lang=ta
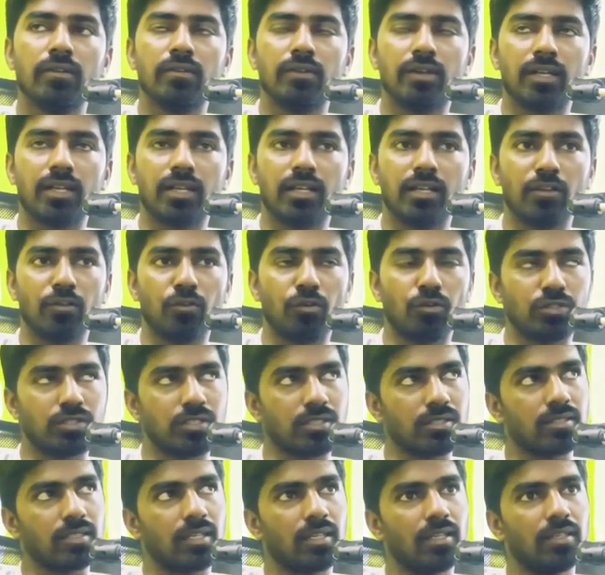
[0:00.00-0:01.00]
வேறு என்ன
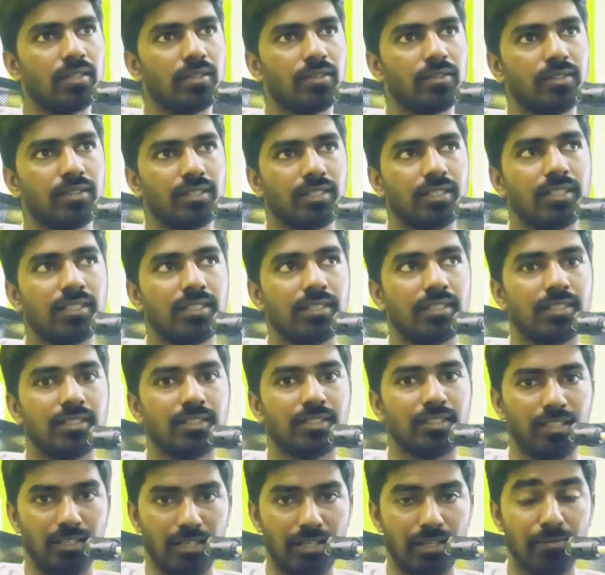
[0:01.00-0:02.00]
கோர்ஸஸ்லாம் வந்து
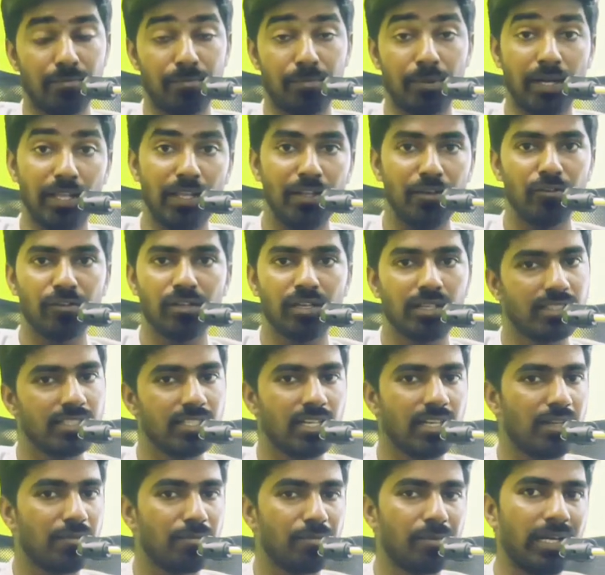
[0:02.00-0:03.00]
நான் படிக்கணும்னு
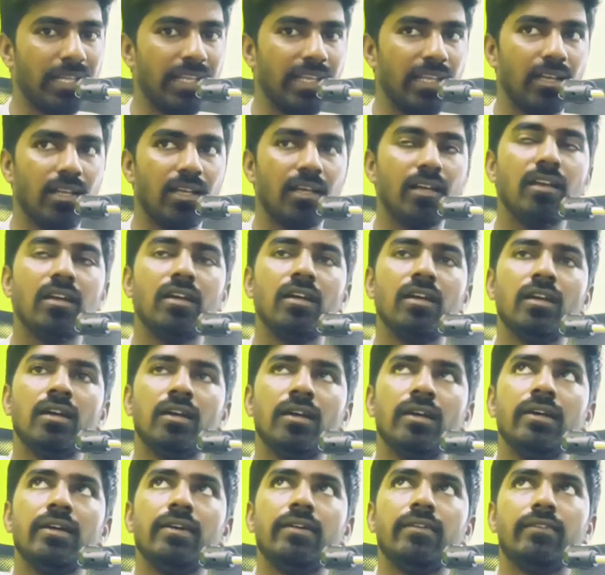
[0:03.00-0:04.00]
நினச்சேன் ஆனால் படிக்கலை
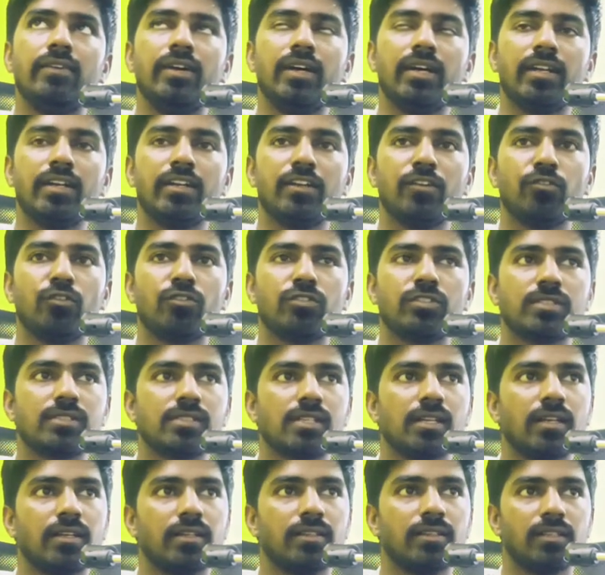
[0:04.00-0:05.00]
வேறு என்ன
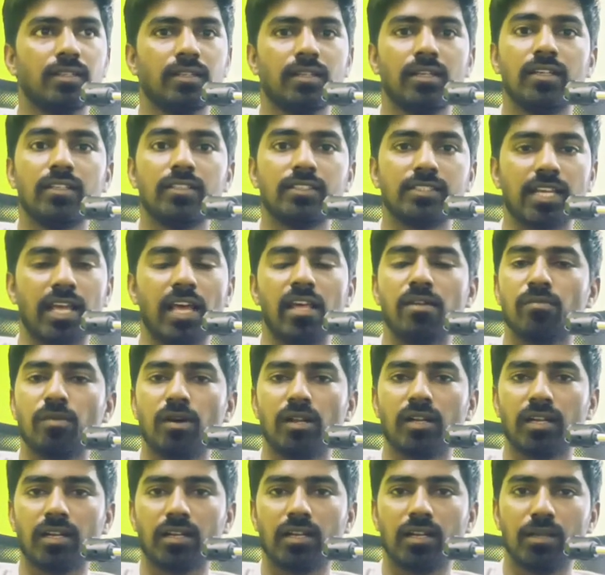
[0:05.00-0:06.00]
கோர்ஸஸ்லாம் இருந்ததுன்னா ஷேர்
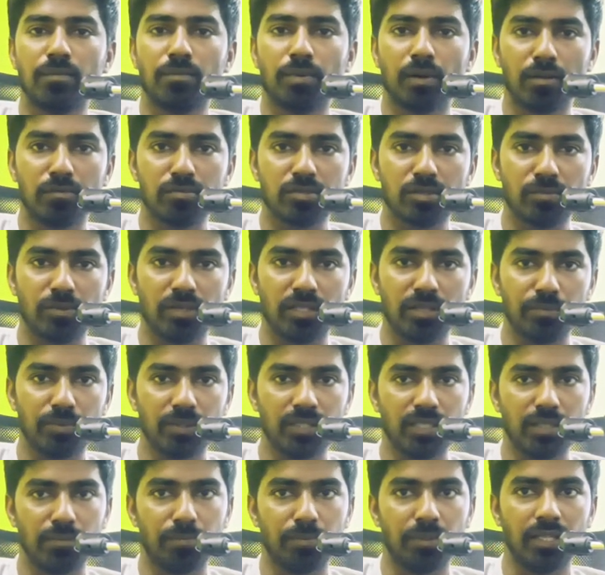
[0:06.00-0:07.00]
மார்க்கெட்டில் பணம்
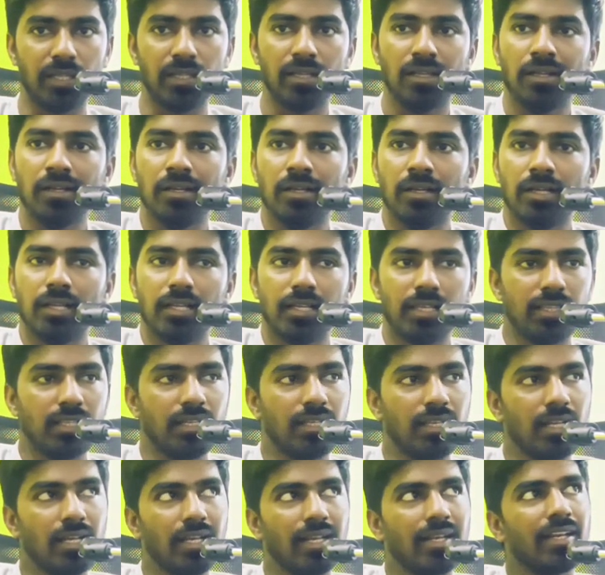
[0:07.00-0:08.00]
சம்பாதிப்பது எப்படி
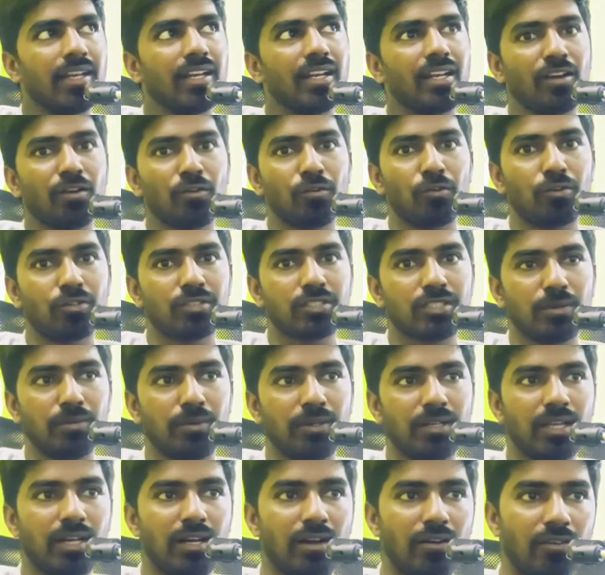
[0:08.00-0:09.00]
இதுக்கெலாம் என்னடா கோர்ஸ்
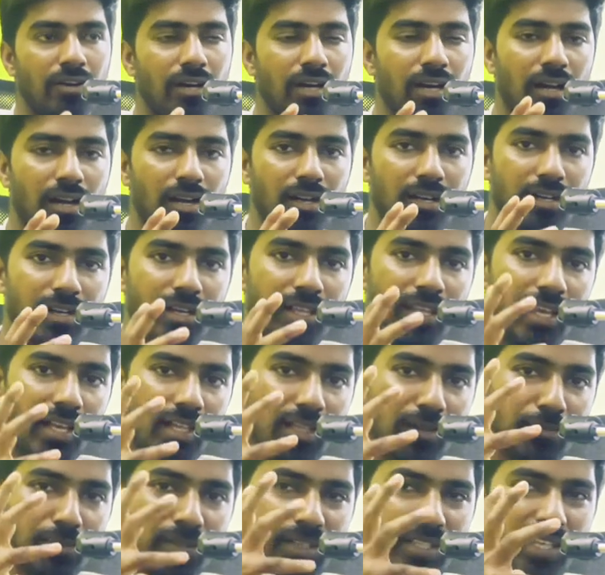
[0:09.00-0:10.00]
அப்படின்னா அவங்க ஆல்ரெடி
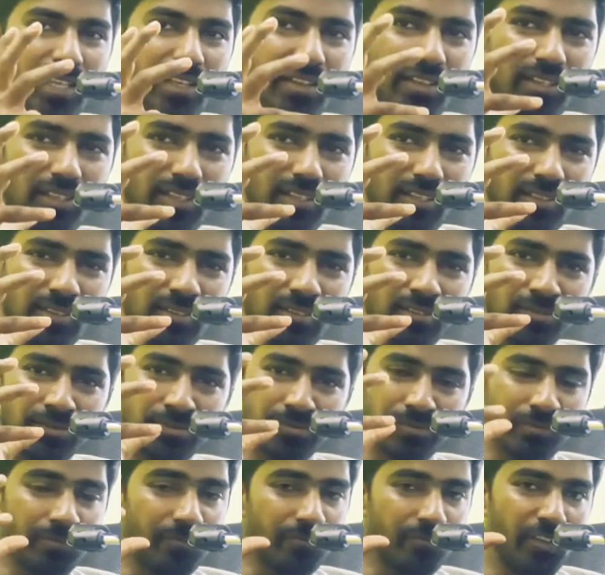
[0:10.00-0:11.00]
அதை பற்றி
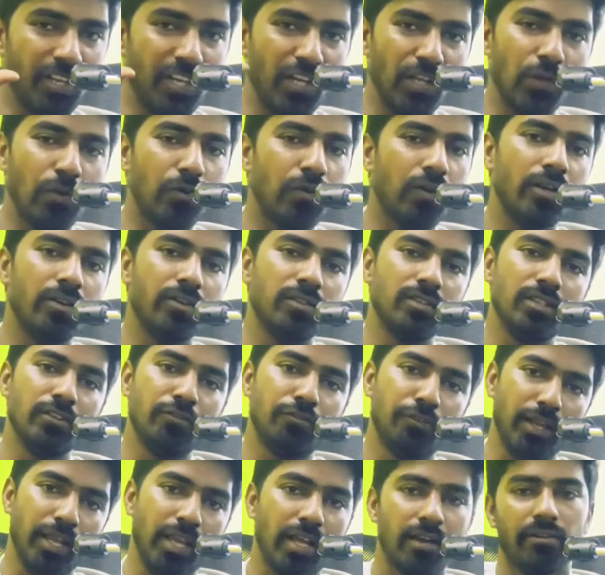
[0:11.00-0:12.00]
வீடியோவே வந்து
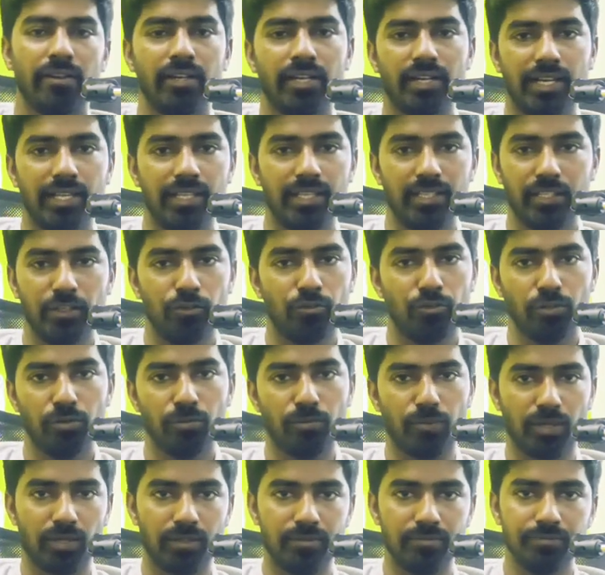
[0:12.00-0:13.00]
ஃப்ரீயாகவே கிடைக்குது
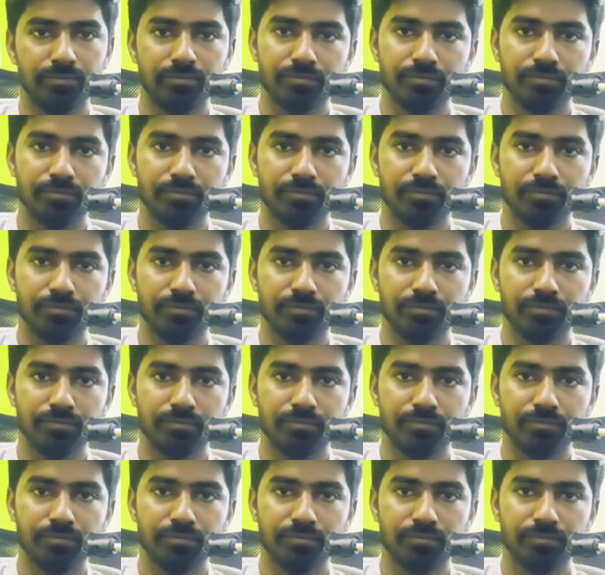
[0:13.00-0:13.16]
யூடியூப்பில்